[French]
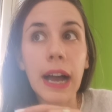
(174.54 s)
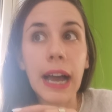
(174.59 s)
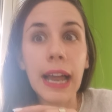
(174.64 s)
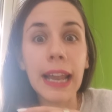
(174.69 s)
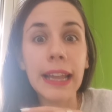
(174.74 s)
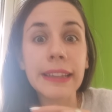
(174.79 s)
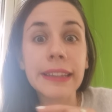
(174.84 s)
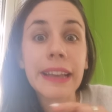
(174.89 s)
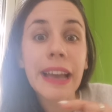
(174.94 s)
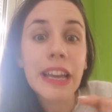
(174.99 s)
à
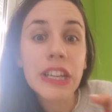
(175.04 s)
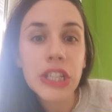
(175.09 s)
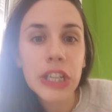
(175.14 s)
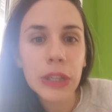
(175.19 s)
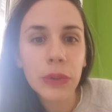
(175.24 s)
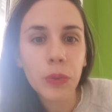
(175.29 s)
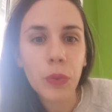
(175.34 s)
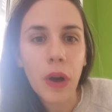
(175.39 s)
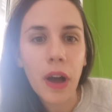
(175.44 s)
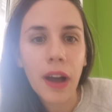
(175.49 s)
la
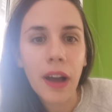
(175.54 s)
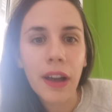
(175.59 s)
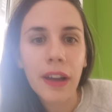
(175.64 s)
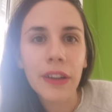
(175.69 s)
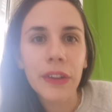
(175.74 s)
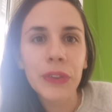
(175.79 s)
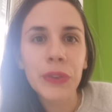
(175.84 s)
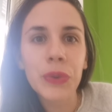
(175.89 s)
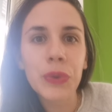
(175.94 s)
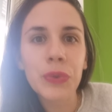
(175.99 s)

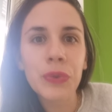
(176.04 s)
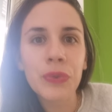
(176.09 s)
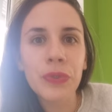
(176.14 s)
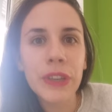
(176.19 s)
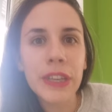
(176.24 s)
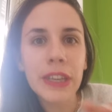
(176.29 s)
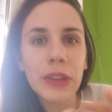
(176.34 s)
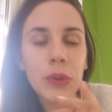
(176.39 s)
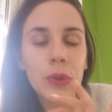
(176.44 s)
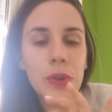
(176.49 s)
trajectoire de
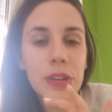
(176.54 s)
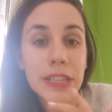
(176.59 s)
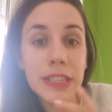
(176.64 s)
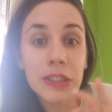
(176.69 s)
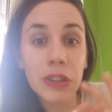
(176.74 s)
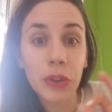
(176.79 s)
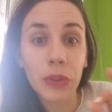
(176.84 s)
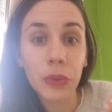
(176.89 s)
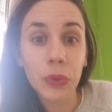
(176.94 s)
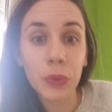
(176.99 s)
vie que
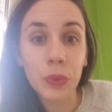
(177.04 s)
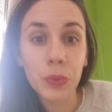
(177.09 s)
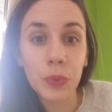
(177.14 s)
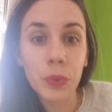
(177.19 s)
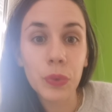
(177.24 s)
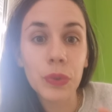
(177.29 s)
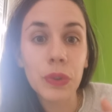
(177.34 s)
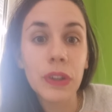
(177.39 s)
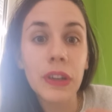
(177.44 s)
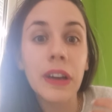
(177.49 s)
les autres
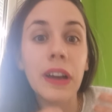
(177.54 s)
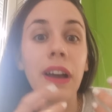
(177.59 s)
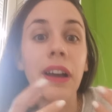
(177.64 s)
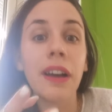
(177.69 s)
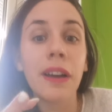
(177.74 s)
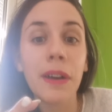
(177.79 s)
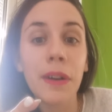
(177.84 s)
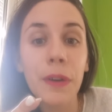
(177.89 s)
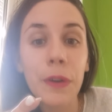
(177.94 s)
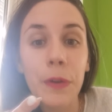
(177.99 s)
nous,
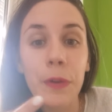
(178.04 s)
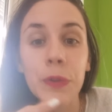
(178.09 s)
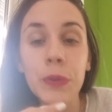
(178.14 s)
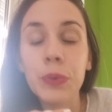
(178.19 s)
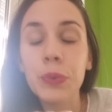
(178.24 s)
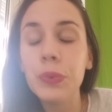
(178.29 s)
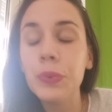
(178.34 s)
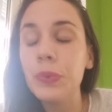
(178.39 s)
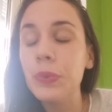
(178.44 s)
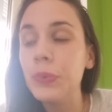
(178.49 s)

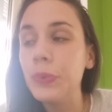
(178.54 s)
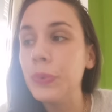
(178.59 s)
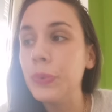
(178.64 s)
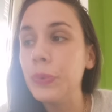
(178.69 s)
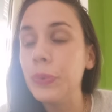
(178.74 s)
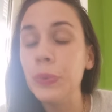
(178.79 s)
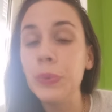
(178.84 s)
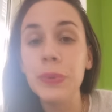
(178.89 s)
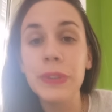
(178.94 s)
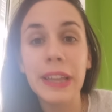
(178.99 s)

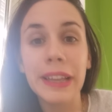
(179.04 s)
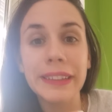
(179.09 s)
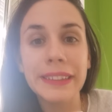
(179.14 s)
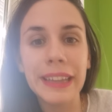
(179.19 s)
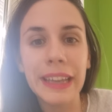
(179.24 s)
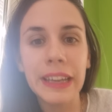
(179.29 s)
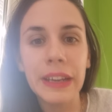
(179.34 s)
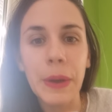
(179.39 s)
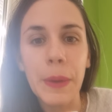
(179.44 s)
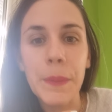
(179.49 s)
nous, nous
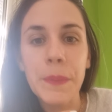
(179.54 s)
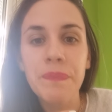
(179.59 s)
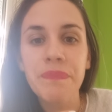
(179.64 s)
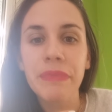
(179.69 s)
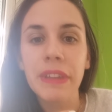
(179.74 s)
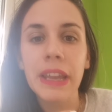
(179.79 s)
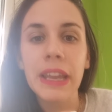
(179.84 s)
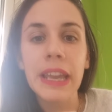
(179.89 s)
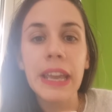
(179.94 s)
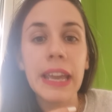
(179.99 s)
intègrent.
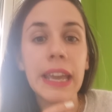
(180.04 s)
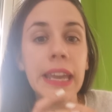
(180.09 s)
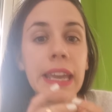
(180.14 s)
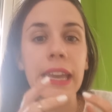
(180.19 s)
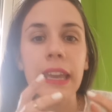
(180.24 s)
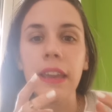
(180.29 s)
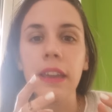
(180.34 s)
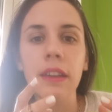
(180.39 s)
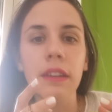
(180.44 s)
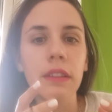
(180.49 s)

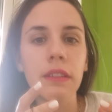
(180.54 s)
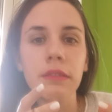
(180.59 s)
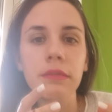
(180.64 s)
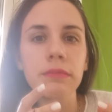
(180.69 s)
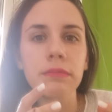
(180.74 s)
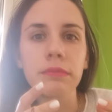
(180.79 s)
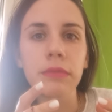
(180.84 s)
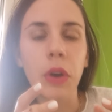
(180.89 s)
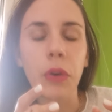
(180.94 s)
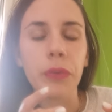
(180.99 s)
Et
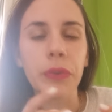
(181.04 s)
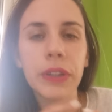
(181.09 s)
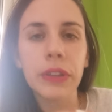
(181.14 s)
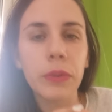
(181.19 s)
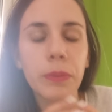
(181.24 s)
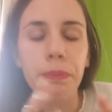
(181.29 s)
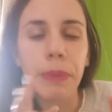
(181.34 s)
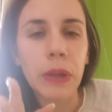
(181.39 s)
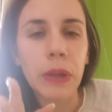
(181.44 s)
en fait,